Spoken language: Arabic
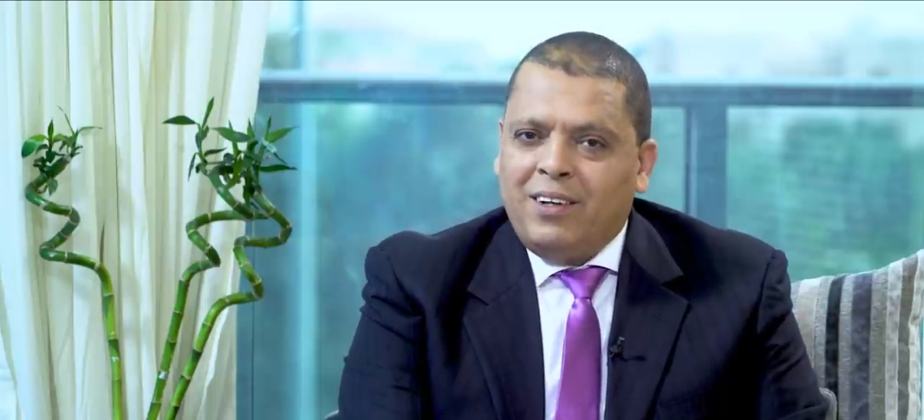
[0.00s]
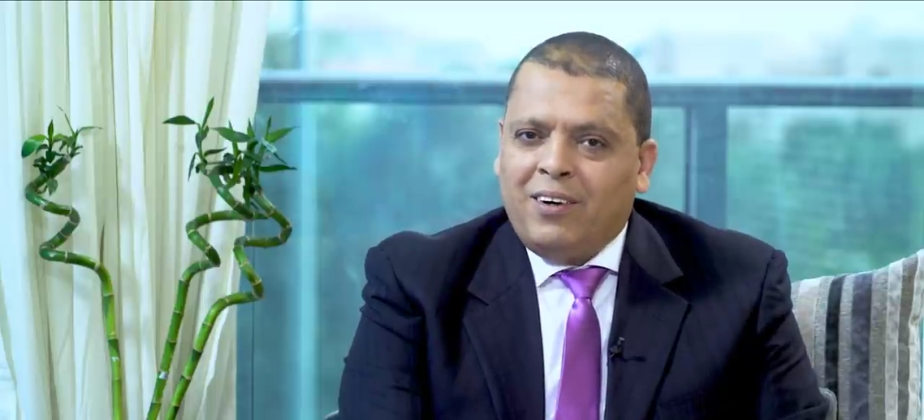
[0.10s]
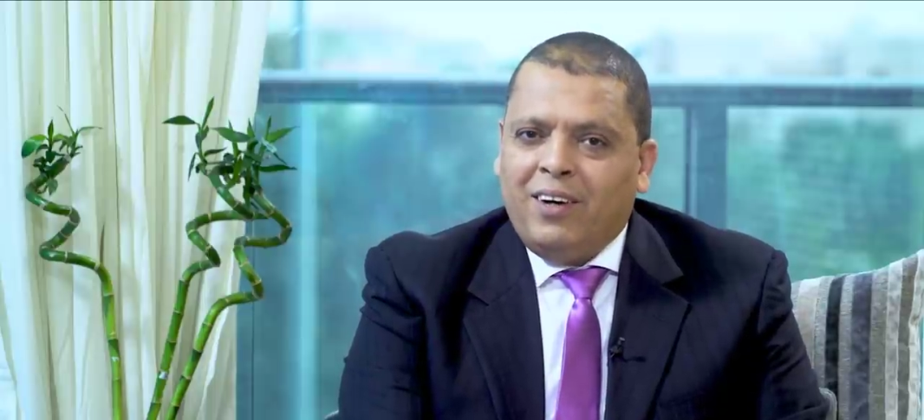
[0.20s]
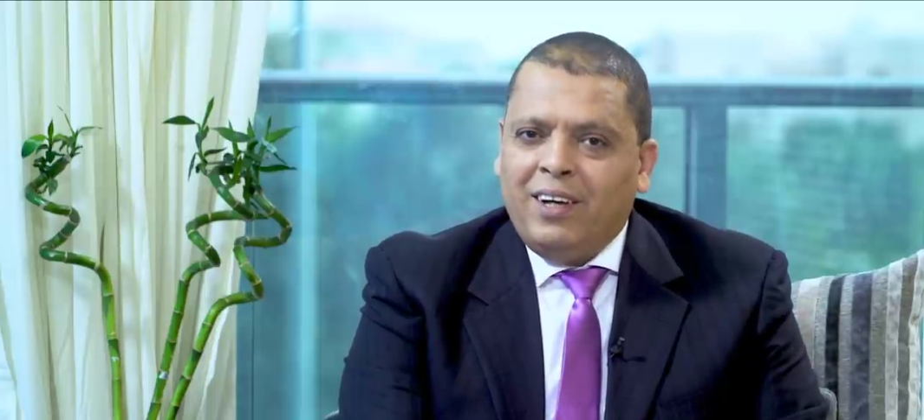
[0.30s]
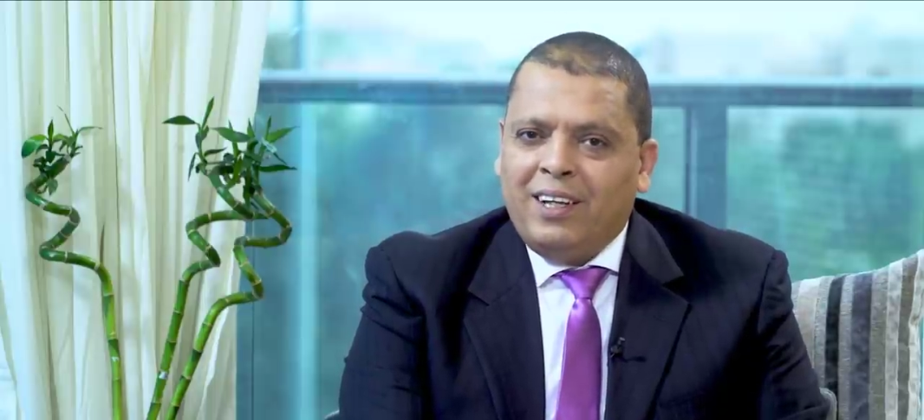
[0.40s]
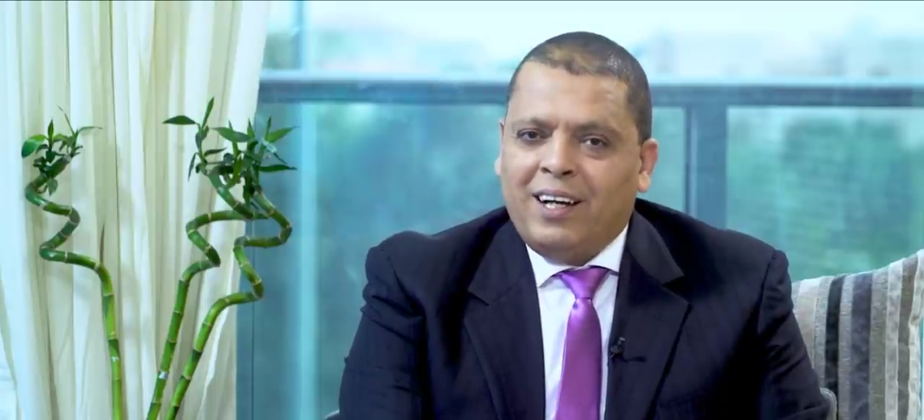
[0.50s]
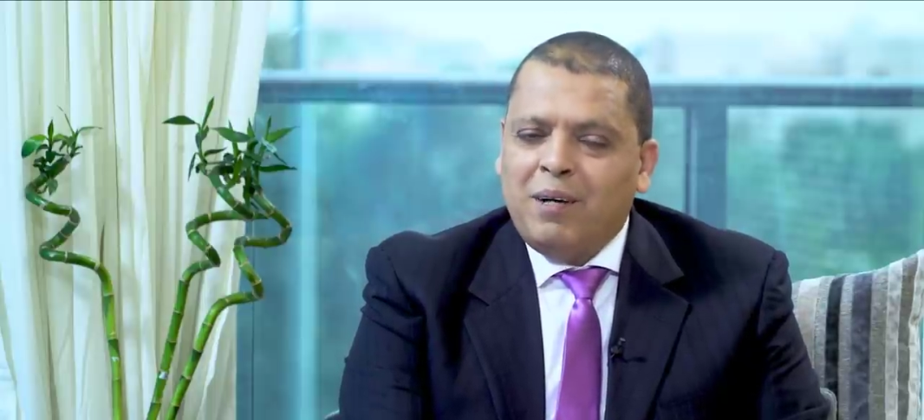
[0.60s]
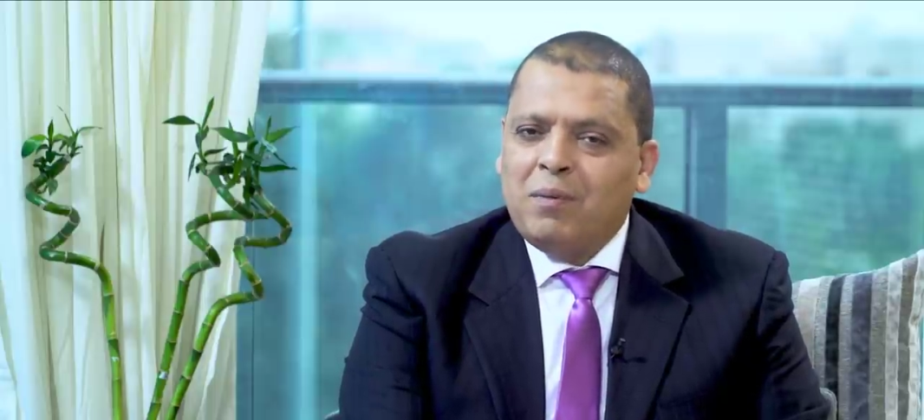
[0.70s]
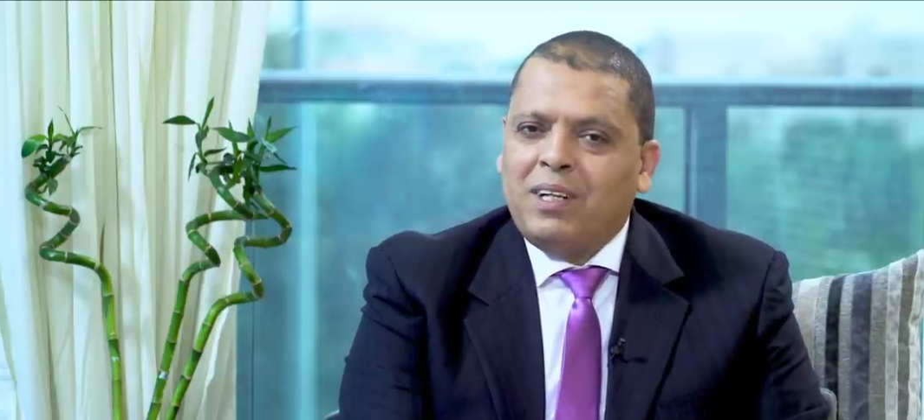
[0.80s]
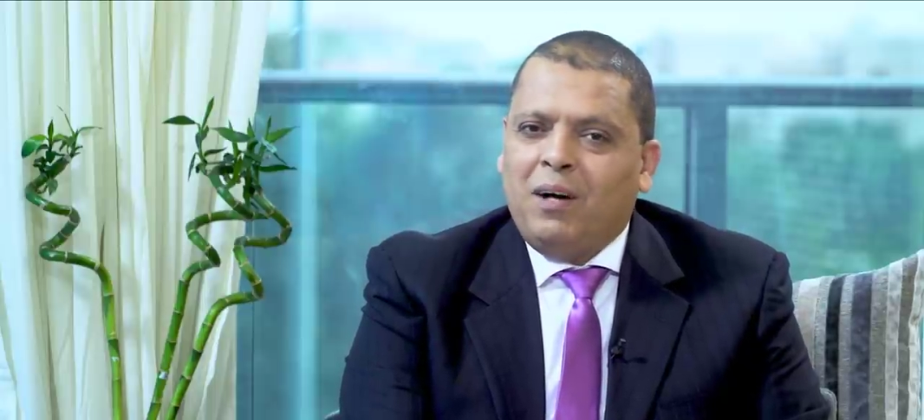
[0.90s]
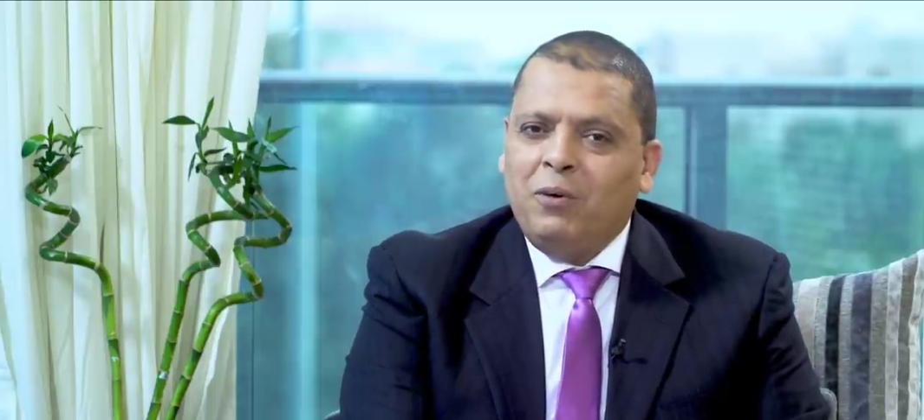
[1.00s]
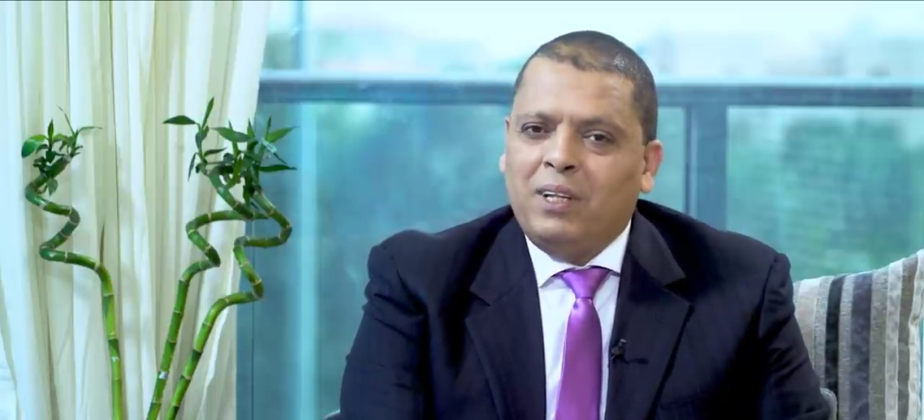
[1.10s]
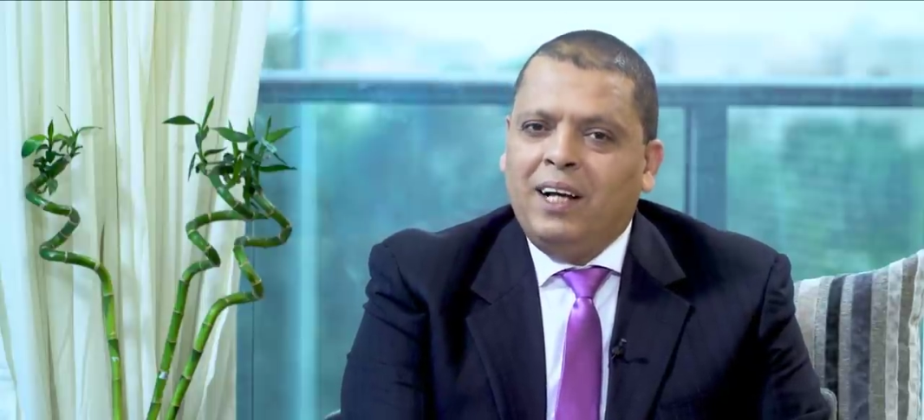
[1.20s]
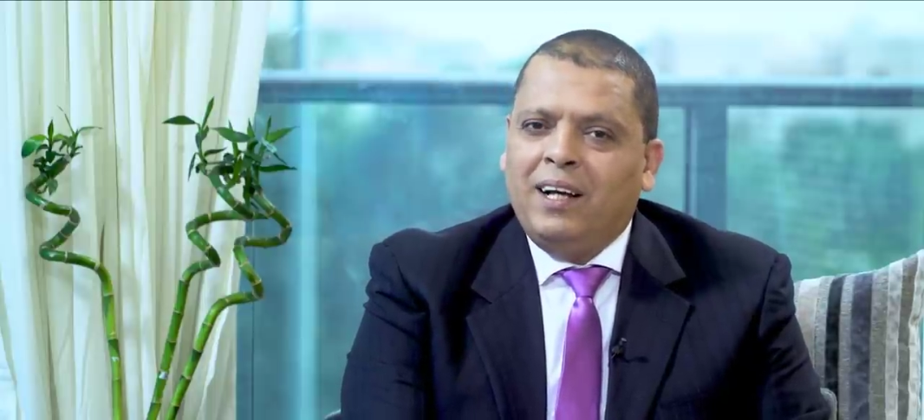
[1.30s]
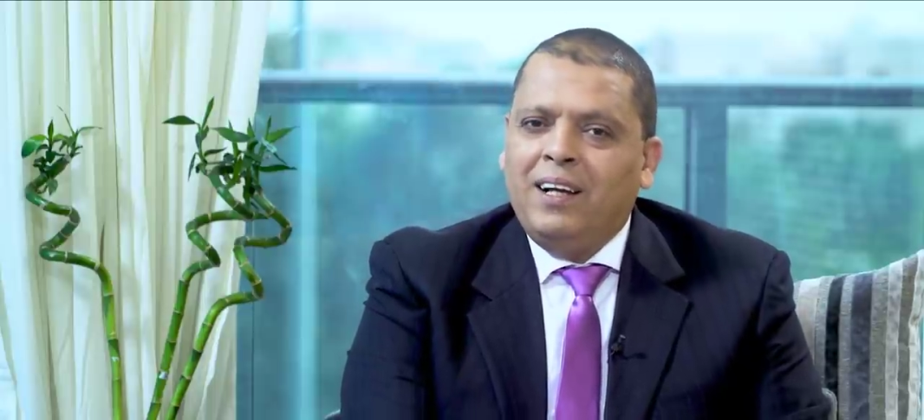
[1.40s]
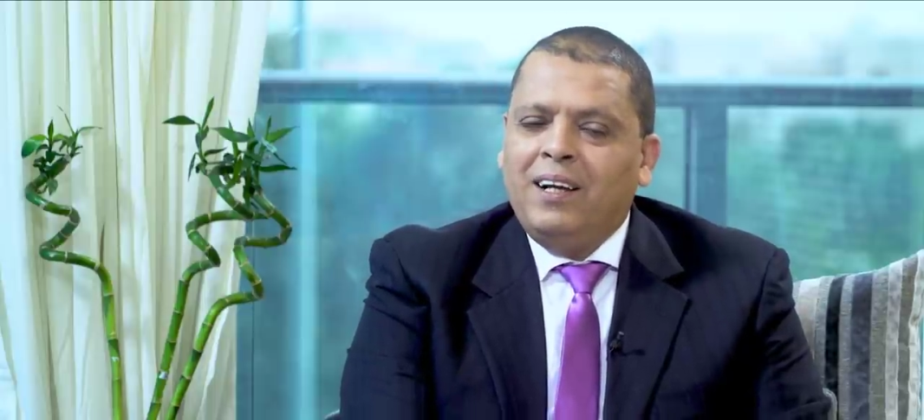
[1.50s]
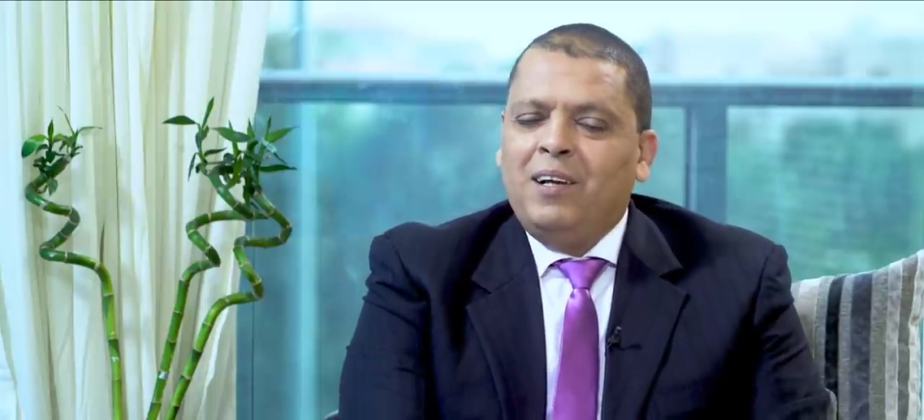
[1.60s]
لقائنا كما تعودنا